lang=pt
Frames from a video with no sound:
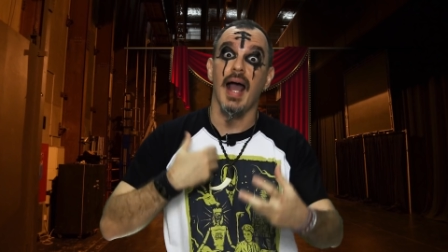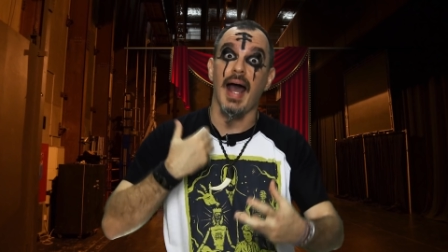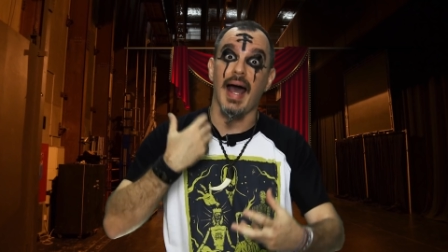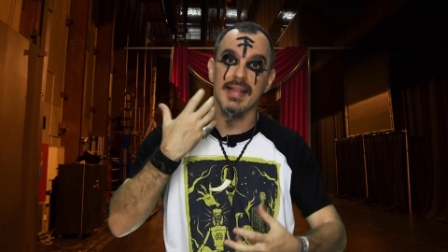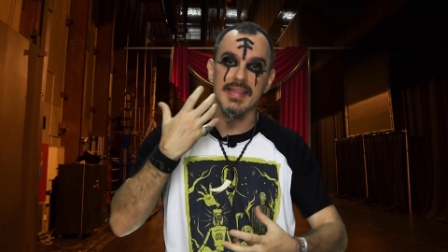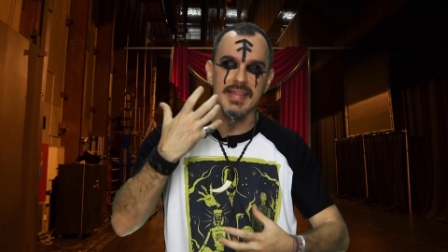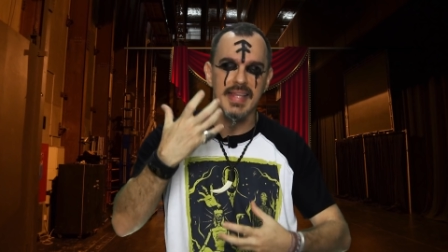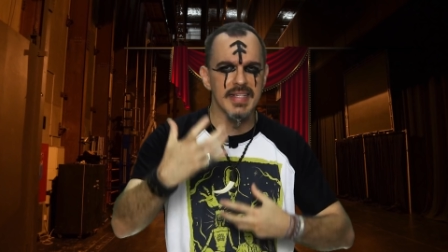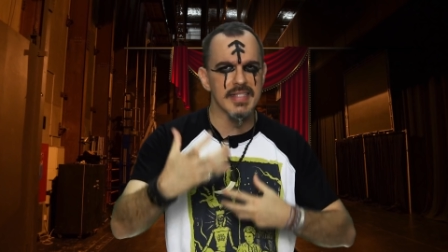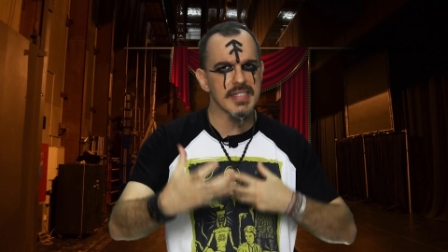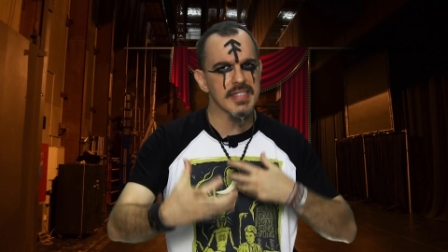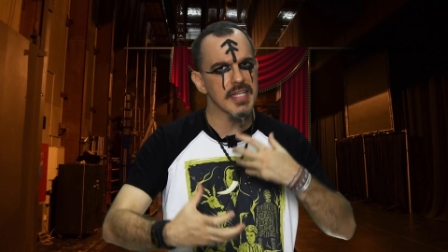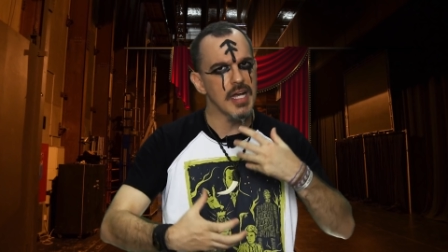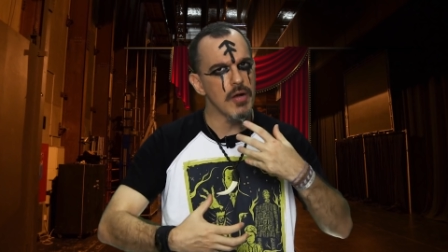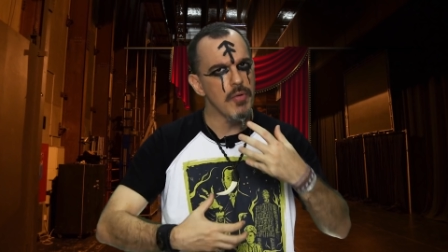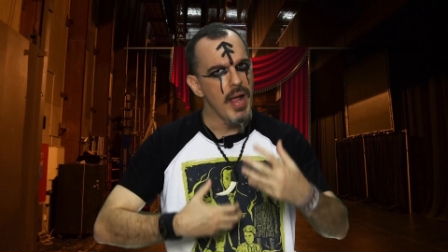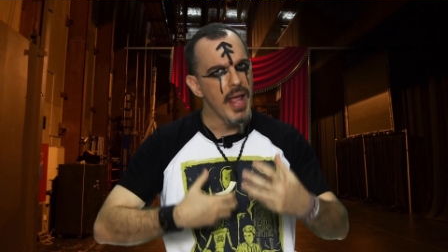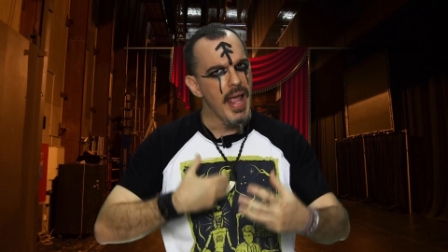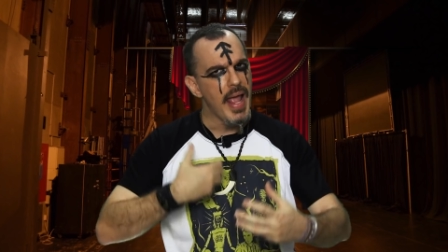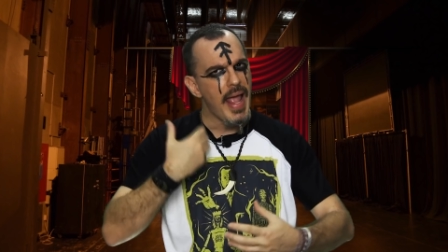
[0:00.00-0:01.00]
A
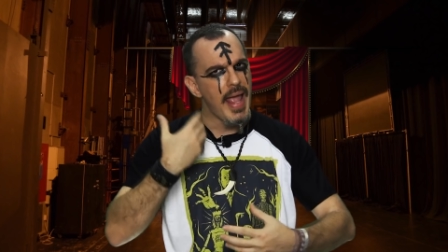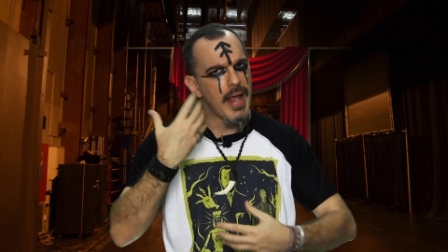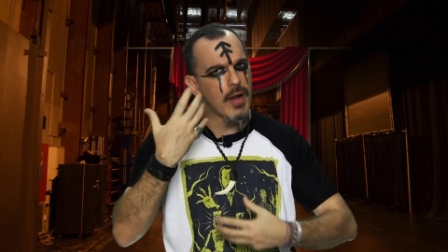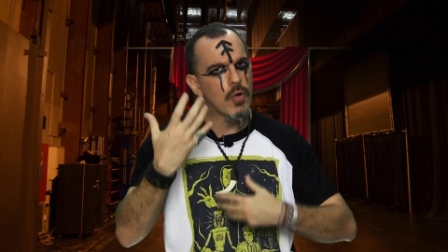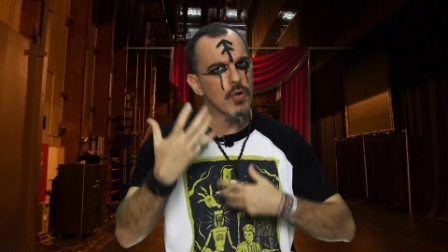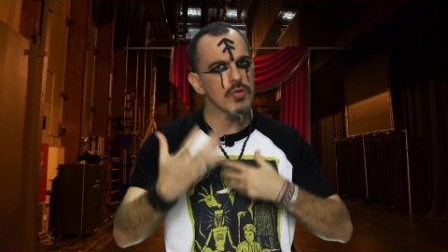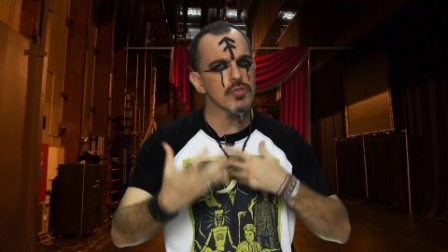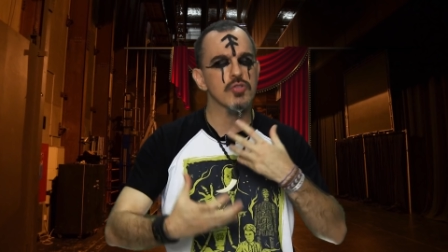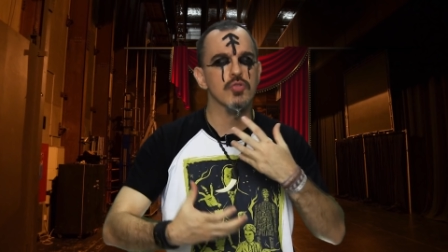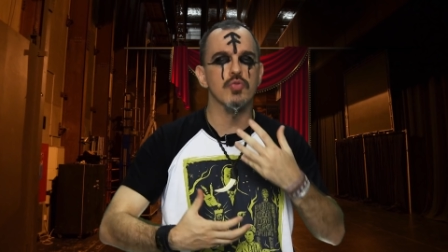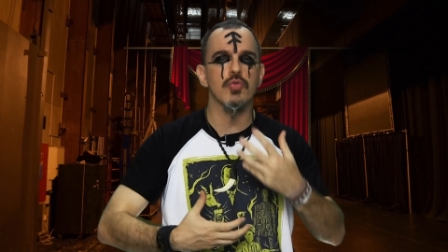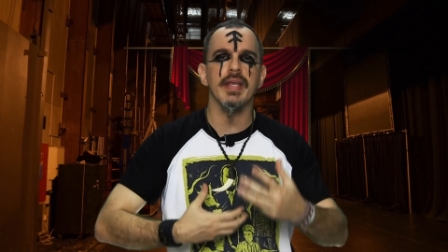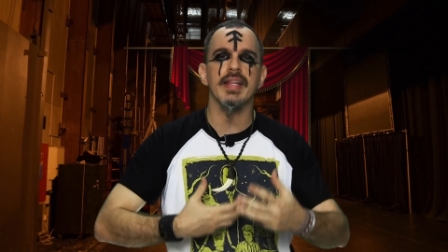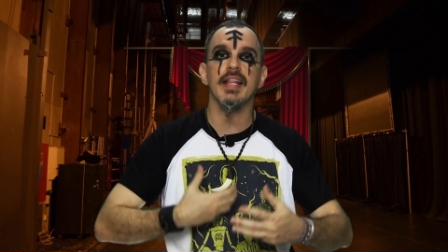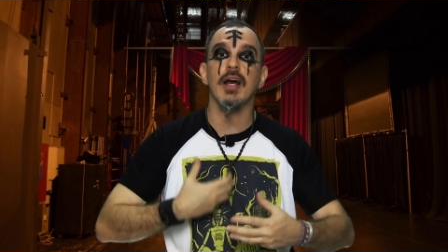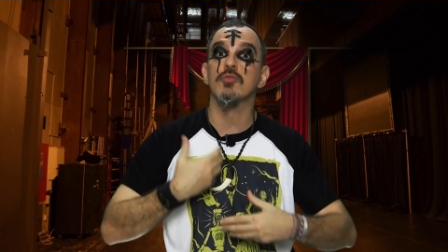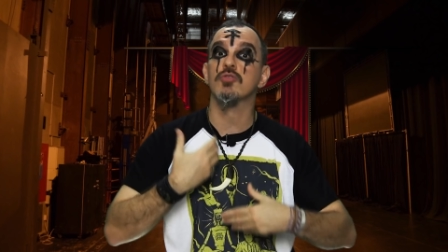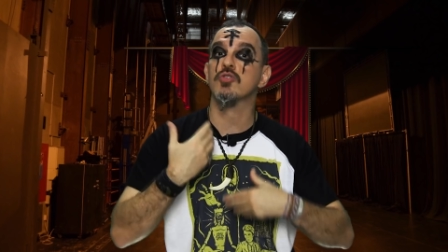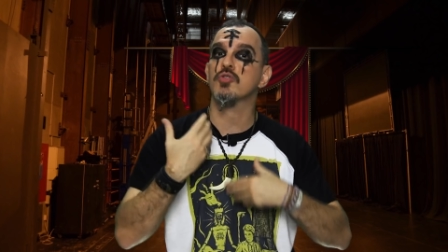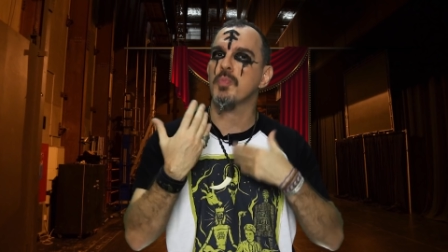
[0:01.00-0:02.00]
tensão é
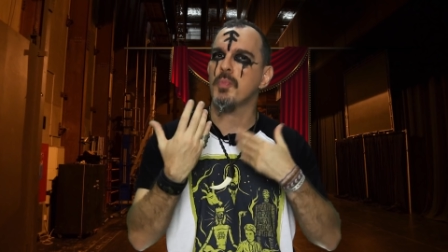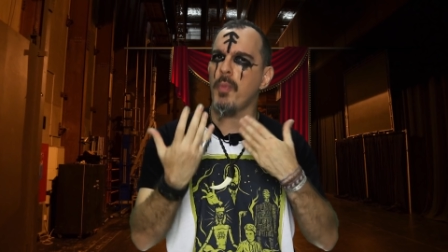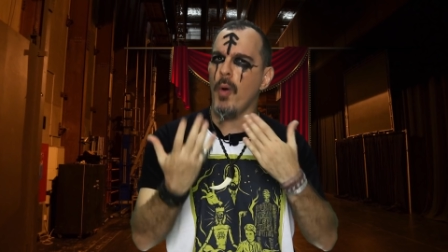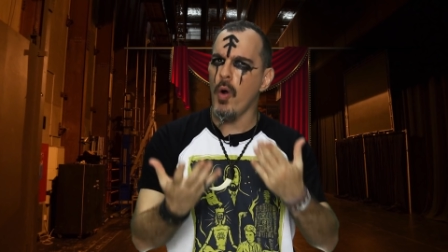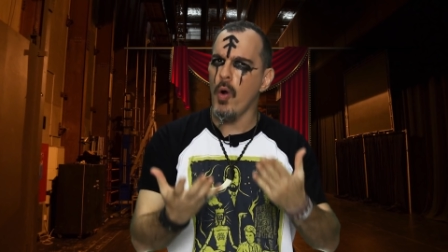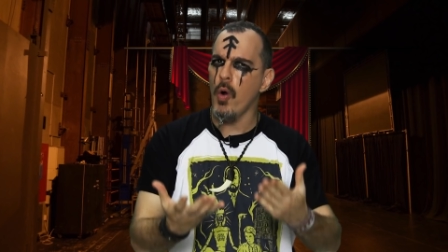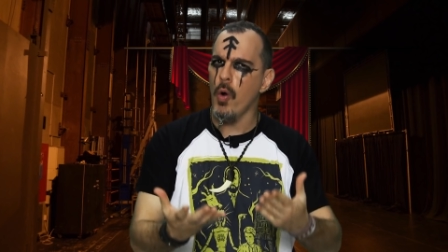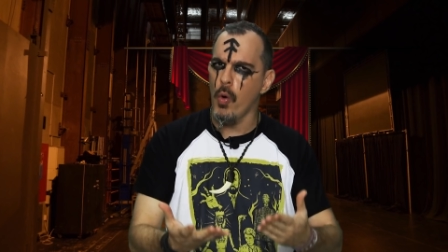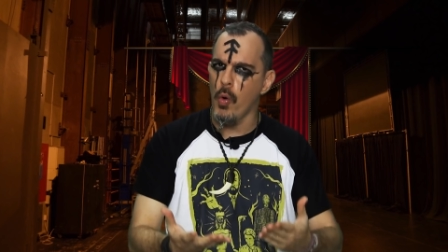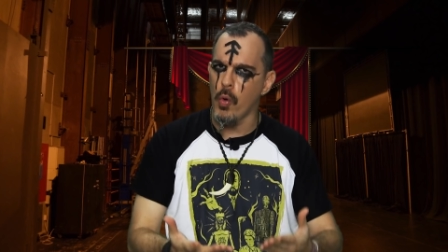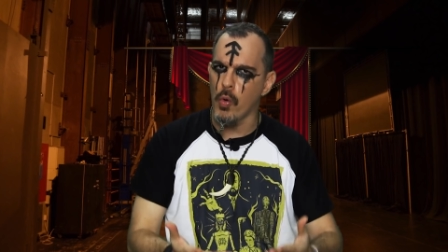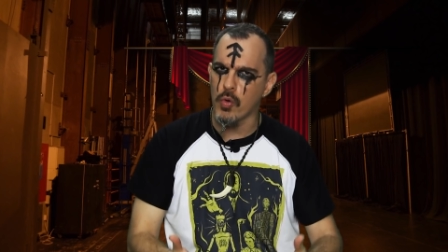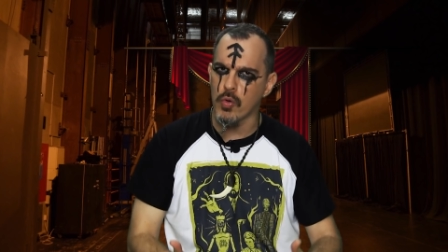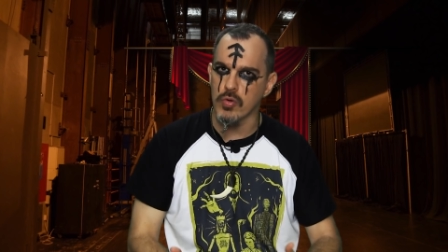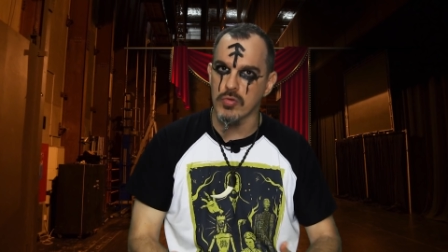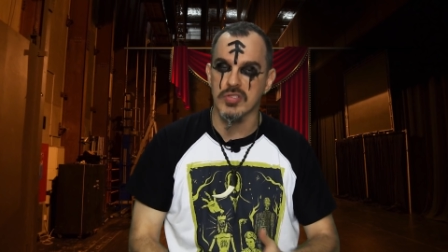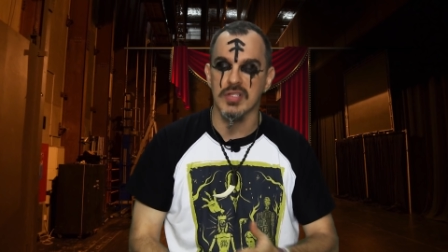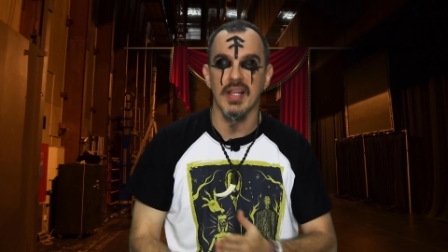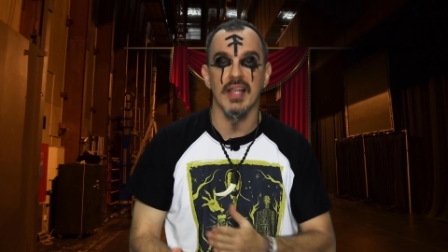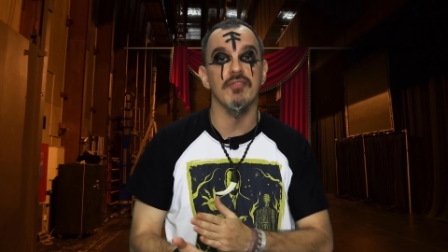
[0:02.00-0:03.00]
construída aos poucos,